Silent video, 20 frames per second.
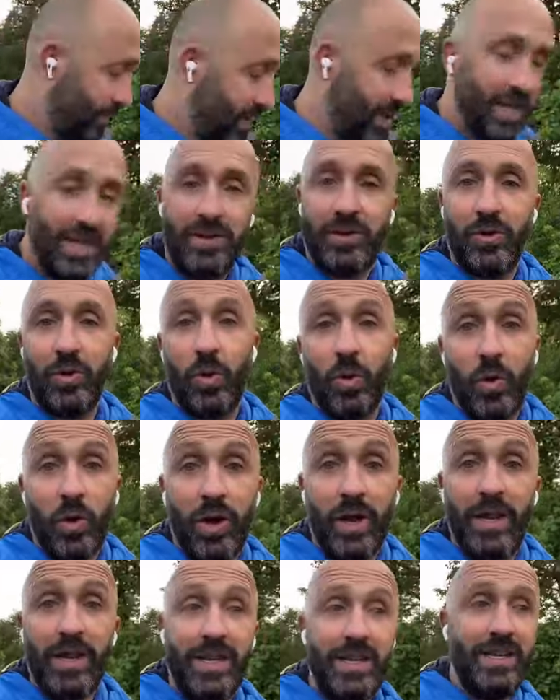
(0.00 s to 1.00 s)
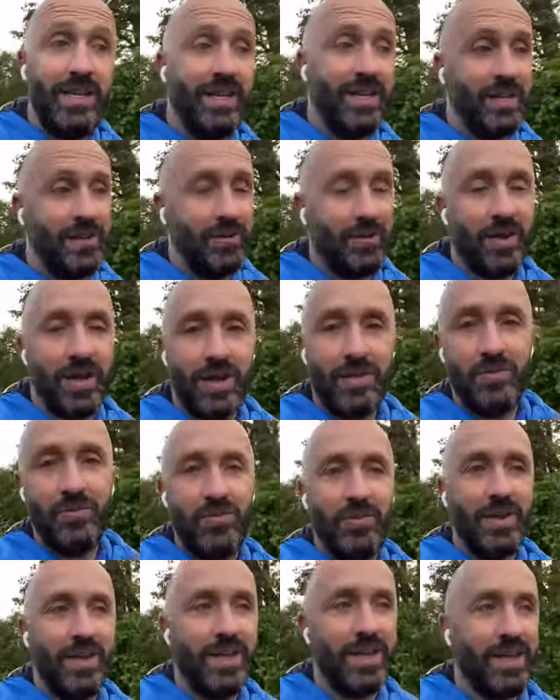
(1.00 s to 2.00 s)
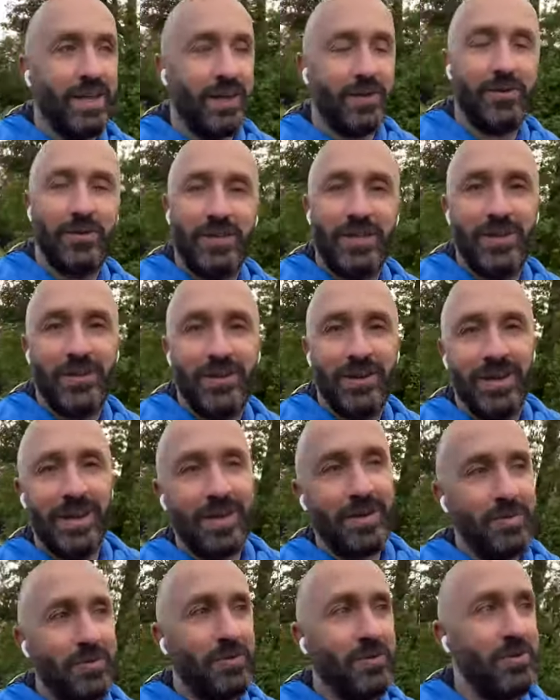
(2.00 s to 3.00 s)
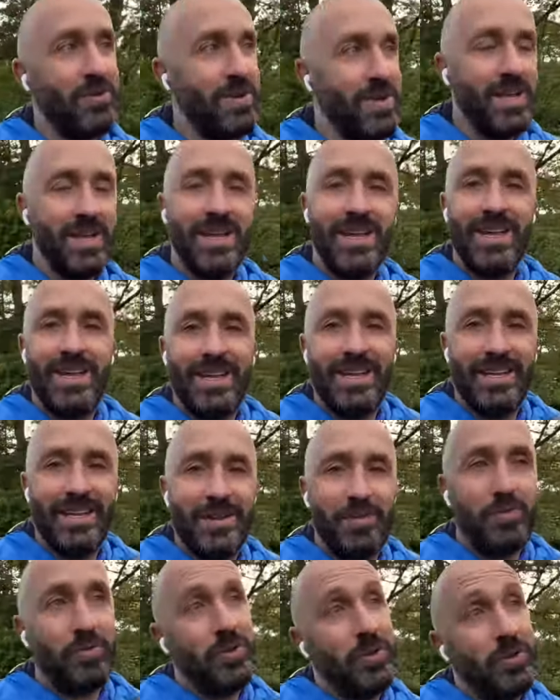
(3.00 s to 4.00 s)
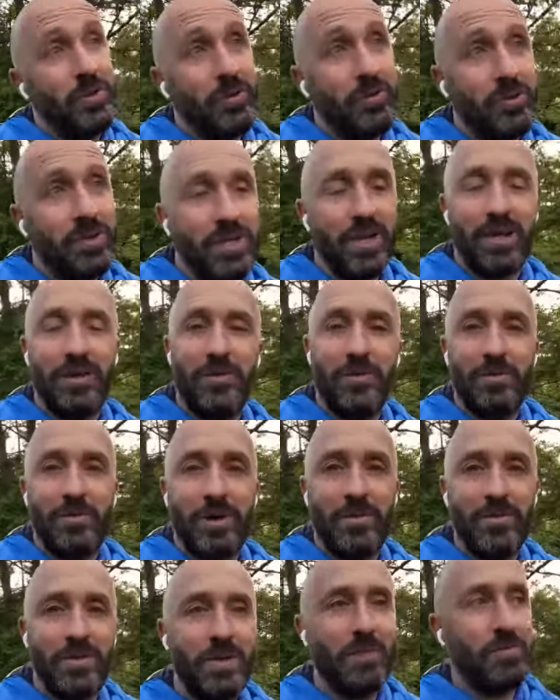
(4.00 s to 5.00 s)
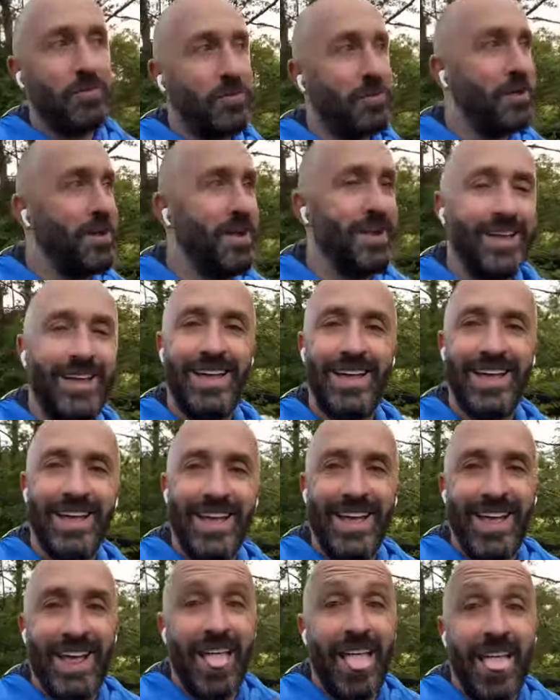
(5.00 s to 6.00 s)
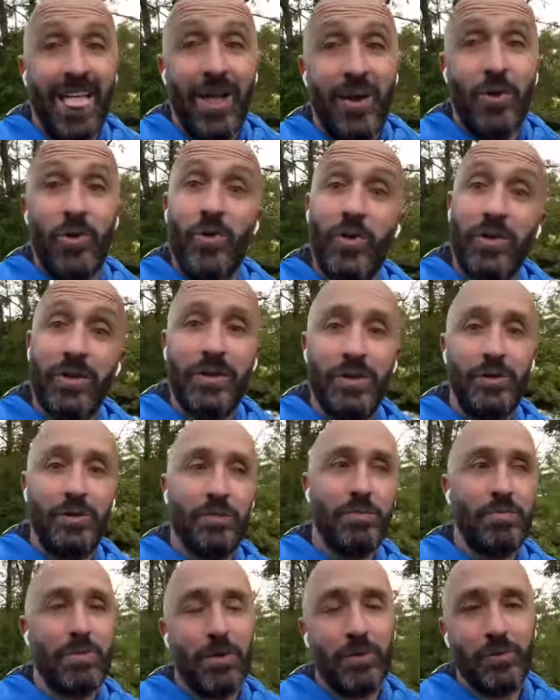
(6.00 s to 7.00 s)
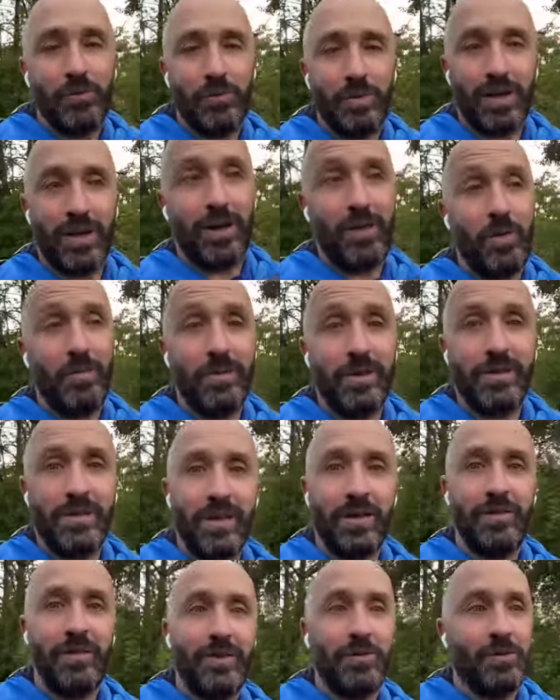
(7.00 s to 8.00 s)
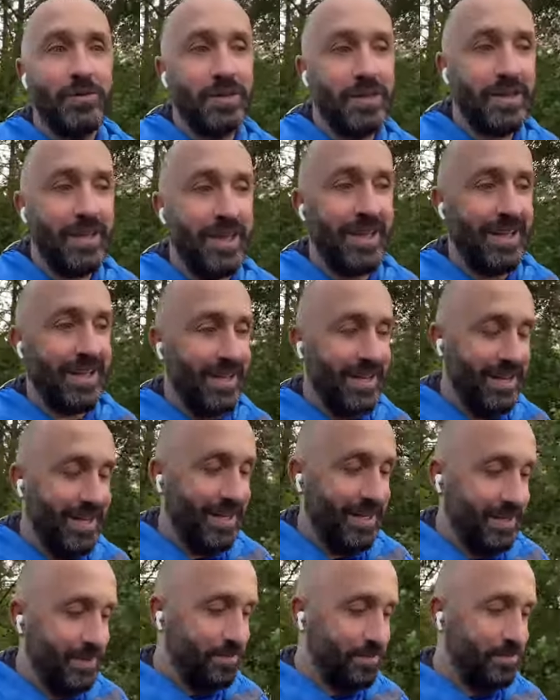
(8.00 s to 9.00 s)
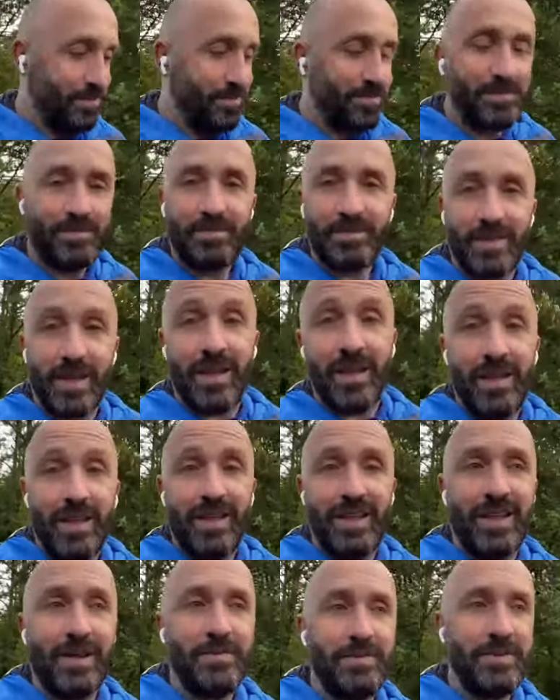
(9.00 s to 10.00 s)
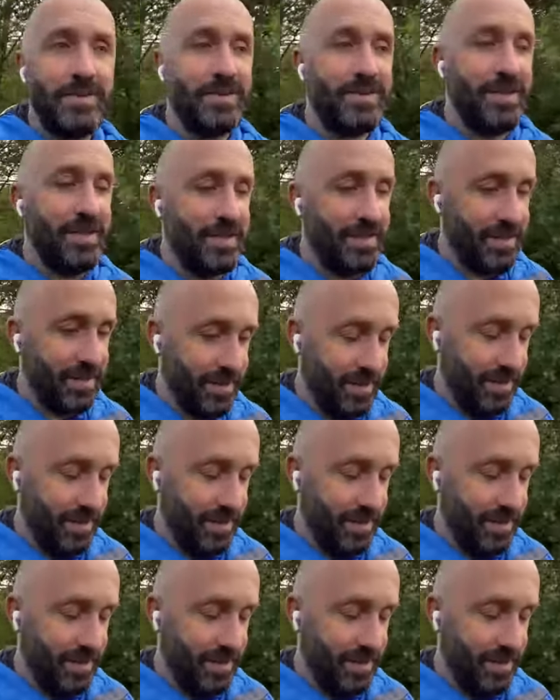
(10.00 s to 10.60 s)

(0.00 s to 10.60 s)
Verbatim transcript: et de Aurélie, donc à Moulins à côté de Clermont. Et puis on dira demain un petit peu. C'est du sport tout ça. On met en service aussi la piscine